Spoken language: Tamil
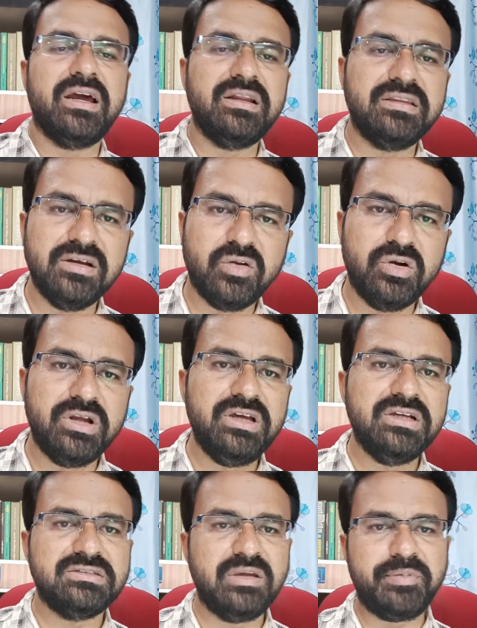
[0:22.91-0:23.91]
கருத்தில் கொண்டு
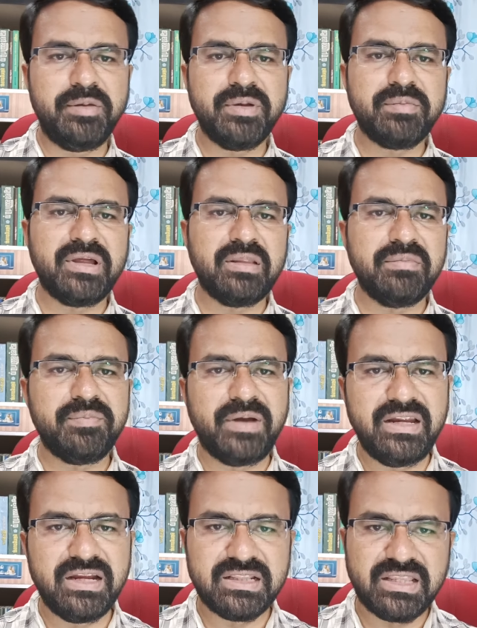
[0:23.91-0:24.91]
செப்டம்பர் மாதமே
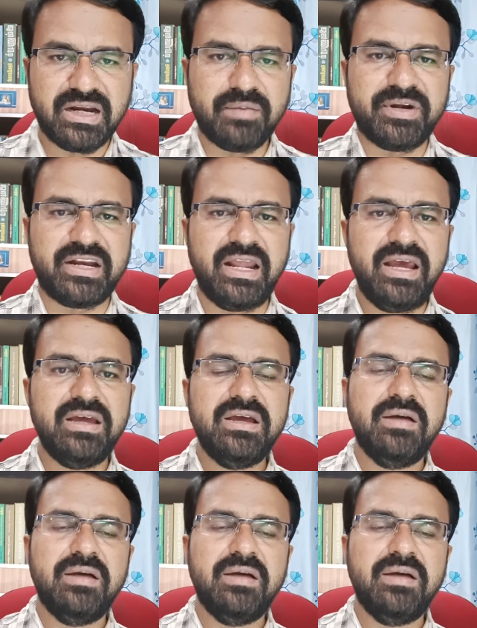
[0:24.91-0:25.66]
பள்ளிகள் திறக்கப்பட்டன